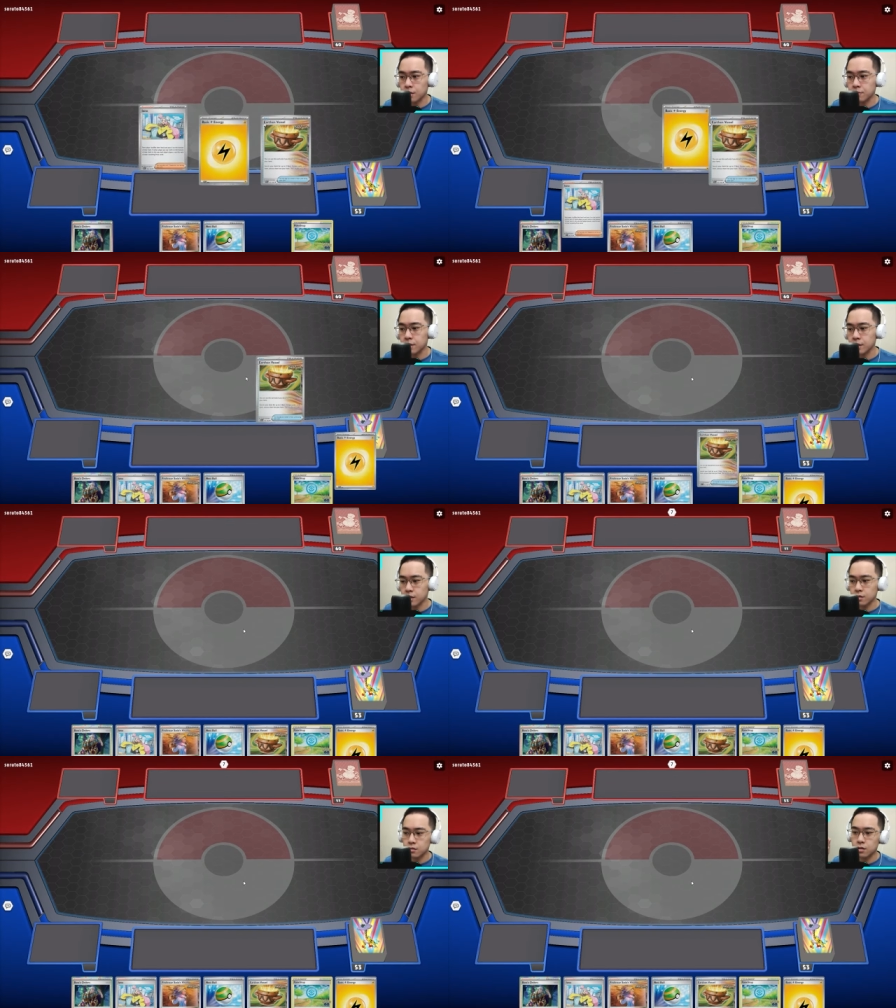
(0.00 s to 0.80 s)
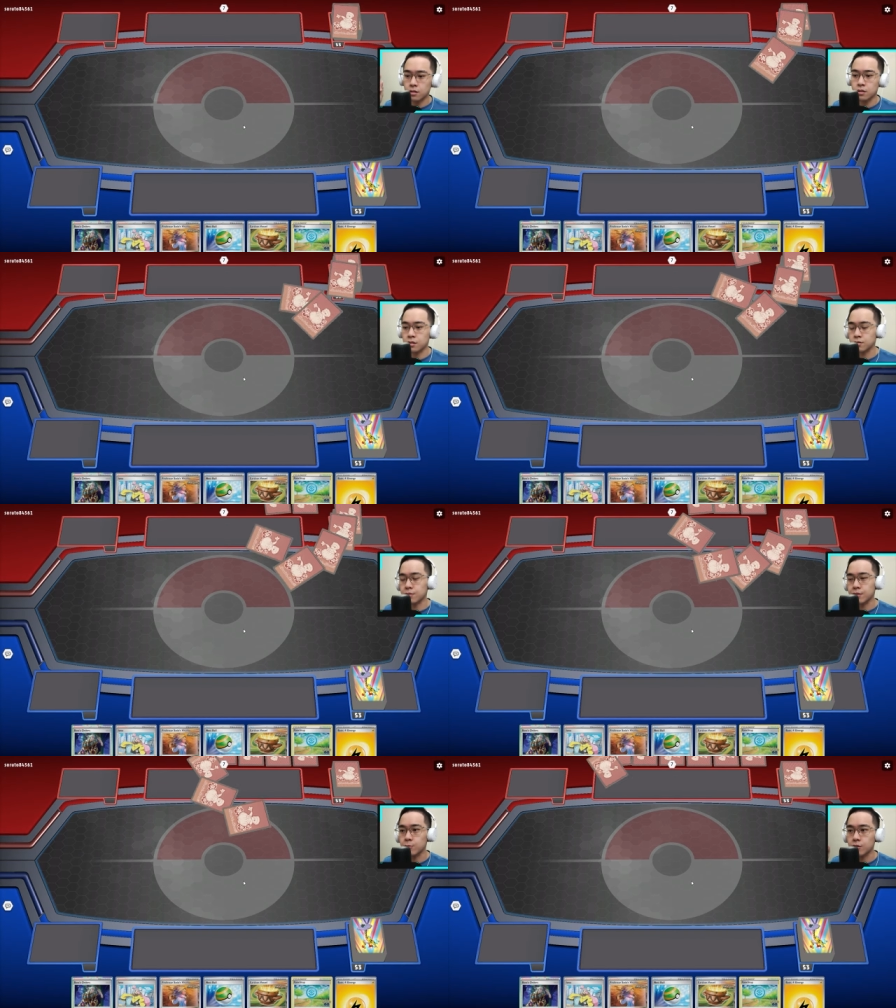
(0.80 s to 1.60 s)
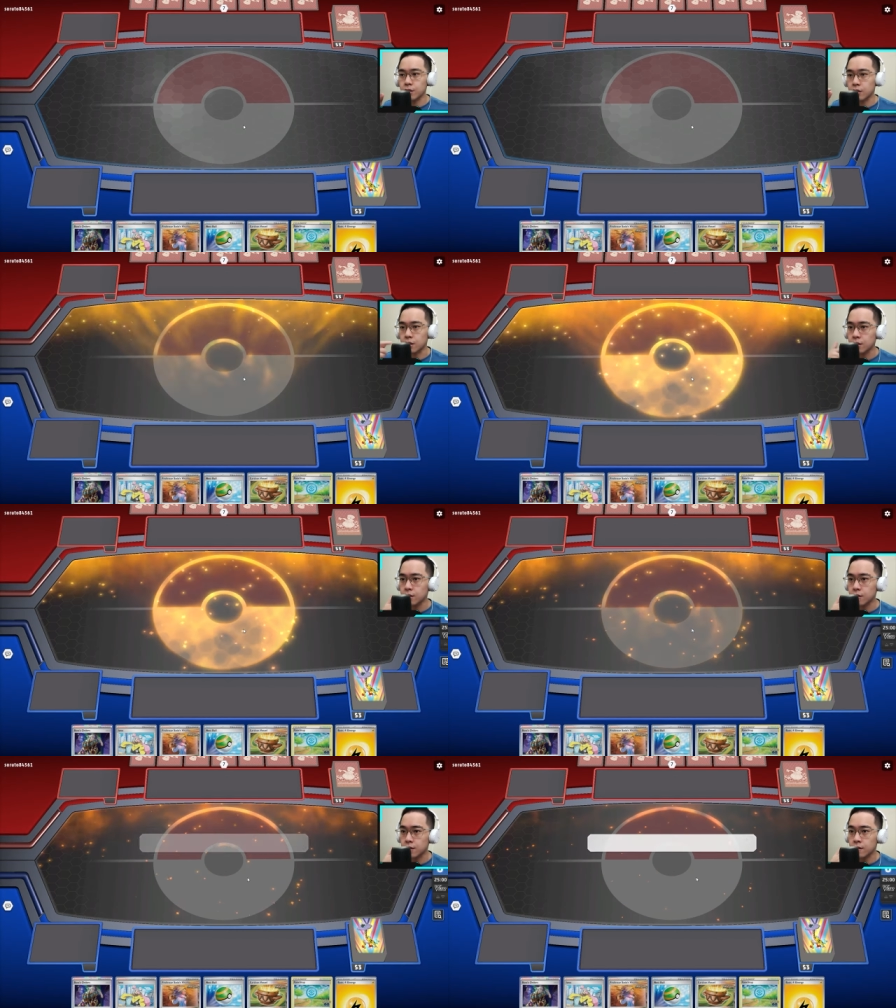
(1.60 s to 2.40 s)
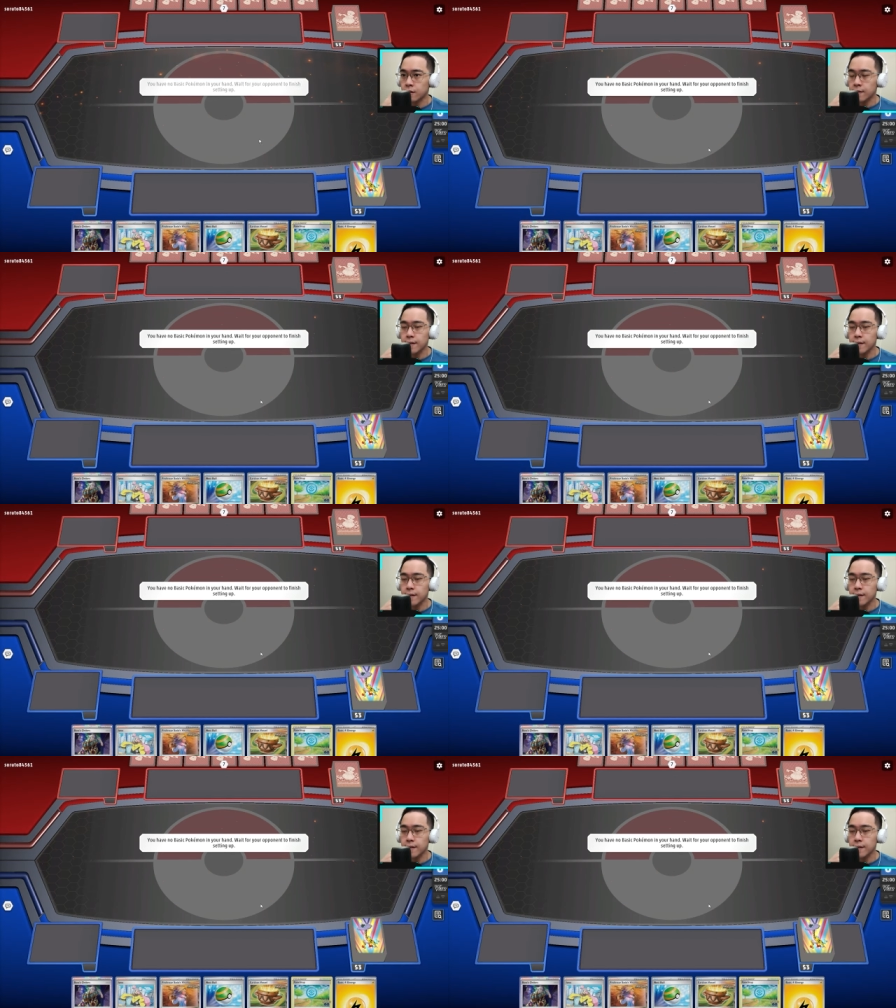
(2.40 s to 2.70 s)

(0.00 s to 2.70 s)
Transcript: gameplay ya dan harus ambil mulligan dan